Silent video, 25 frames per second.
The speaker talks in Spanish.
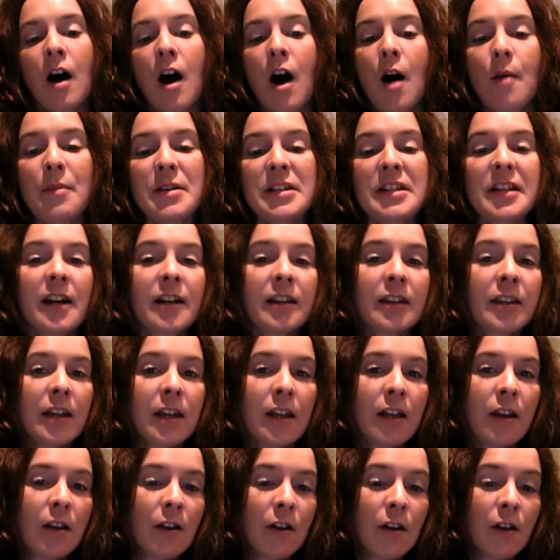A pesar
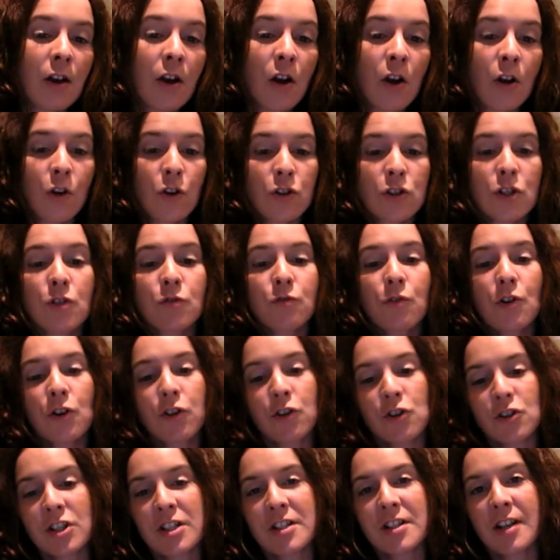de los
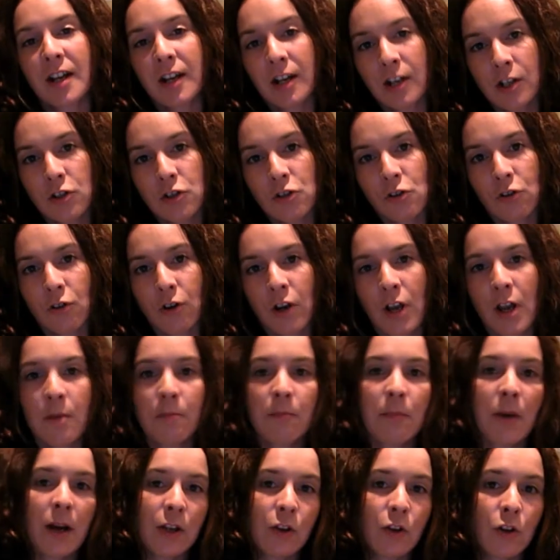esfuerzos que se han hecho en
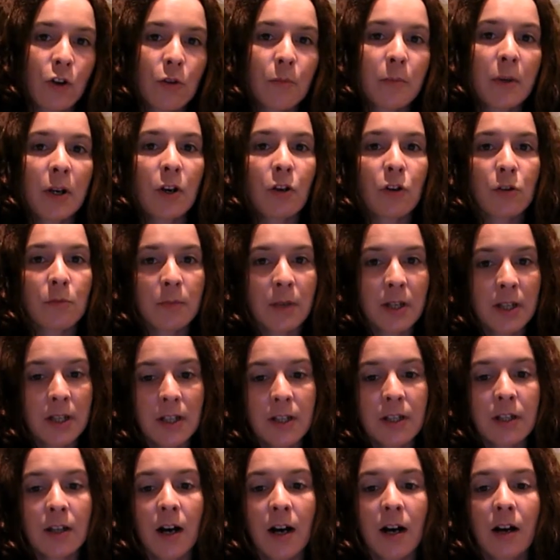mayor o menor
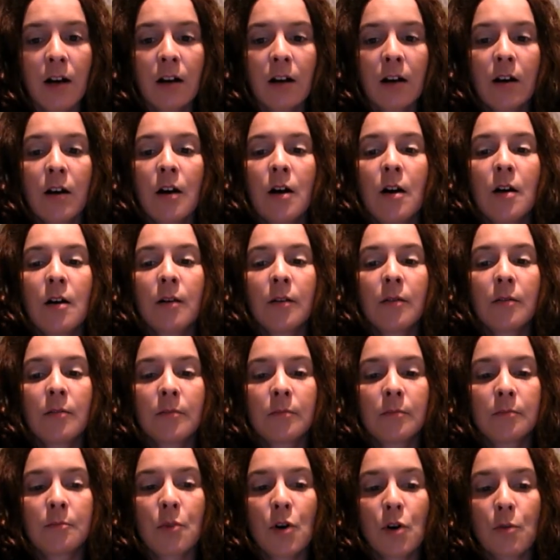medida
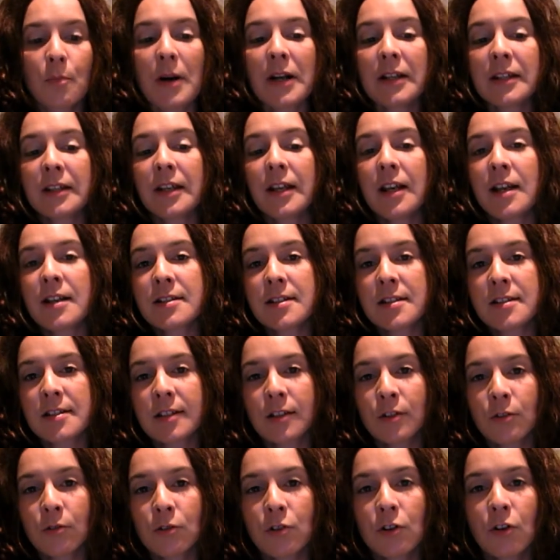por parte de las
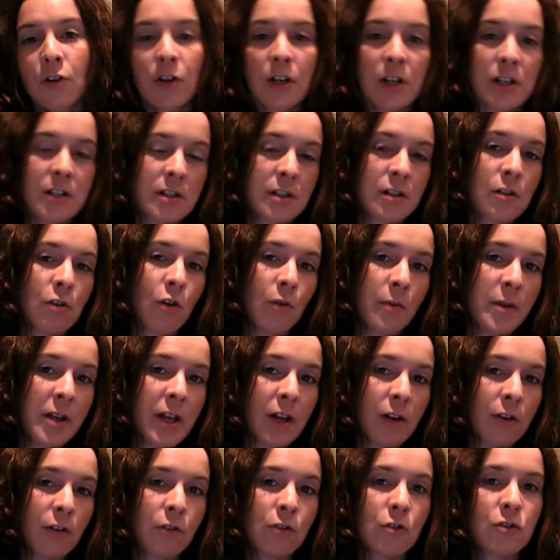instituciones y
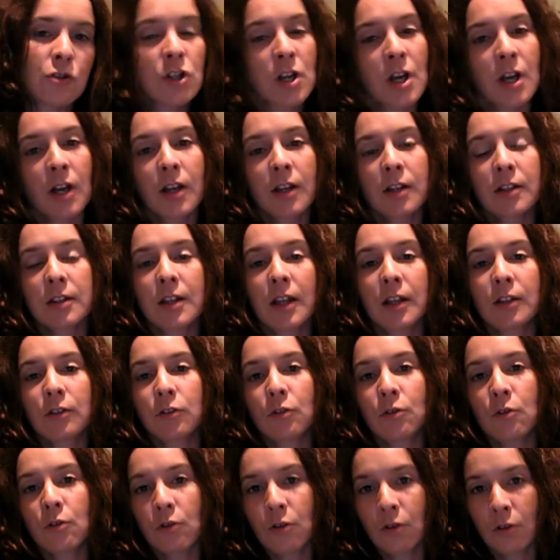gobiernos
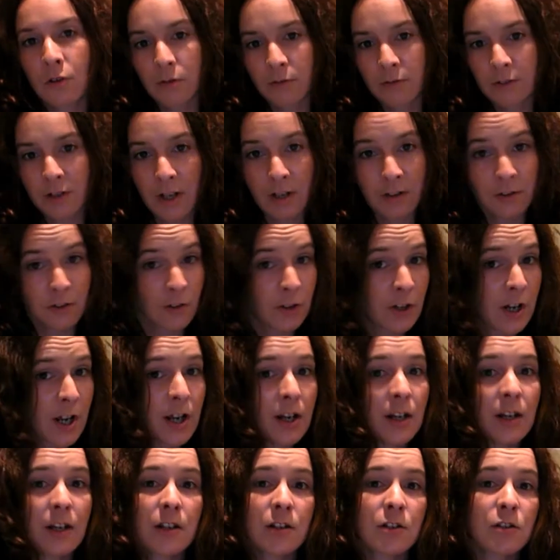tanto
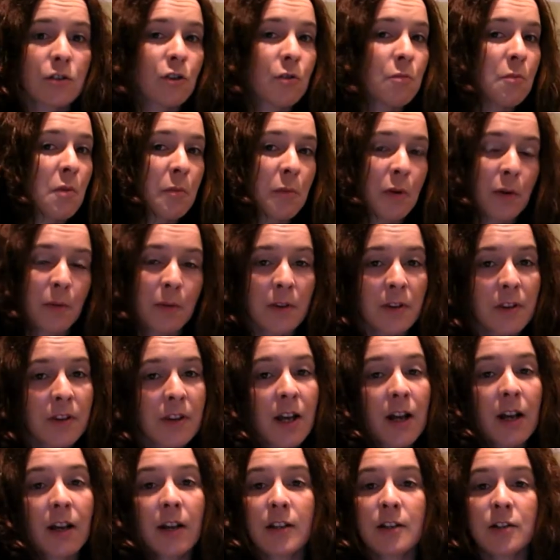nacionales como
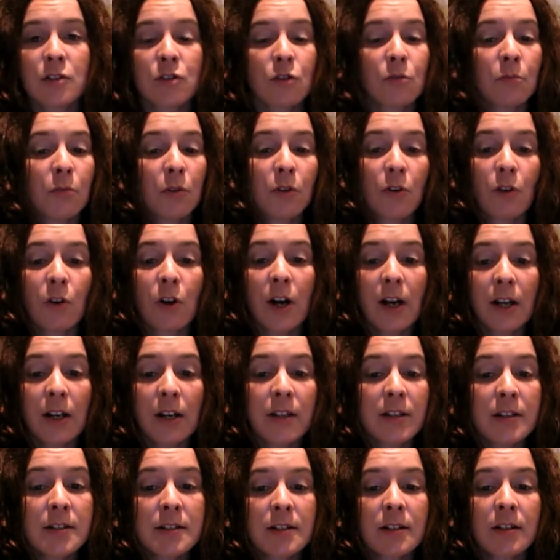provinciales como
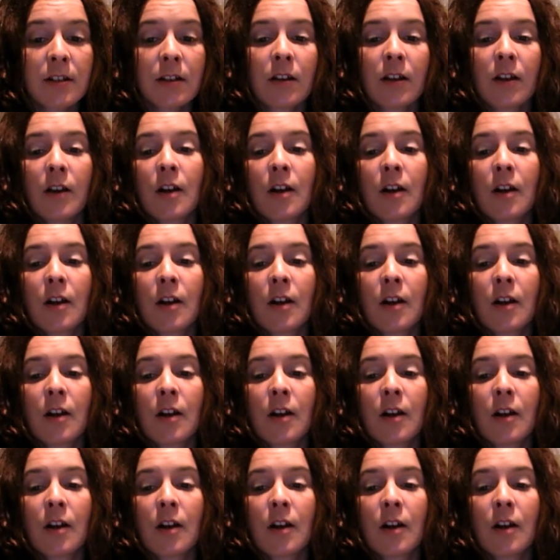locales,